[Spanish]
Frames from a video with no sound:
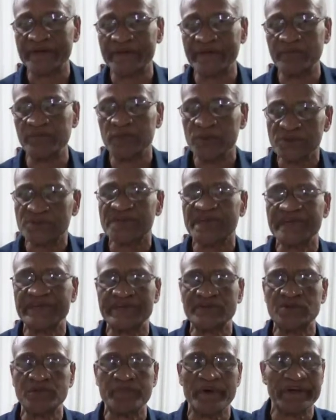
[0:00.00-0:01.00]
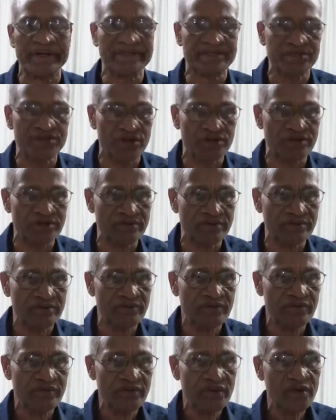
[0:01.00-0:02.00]
que busquen la superación
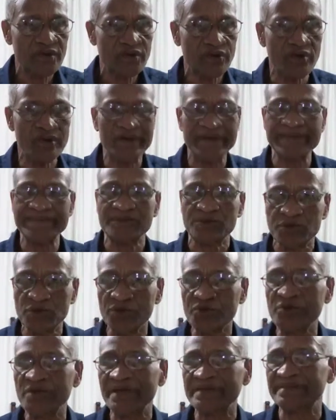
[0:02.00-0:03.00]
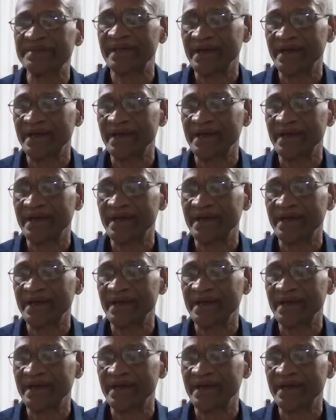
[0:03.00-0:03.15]
con el estudio y el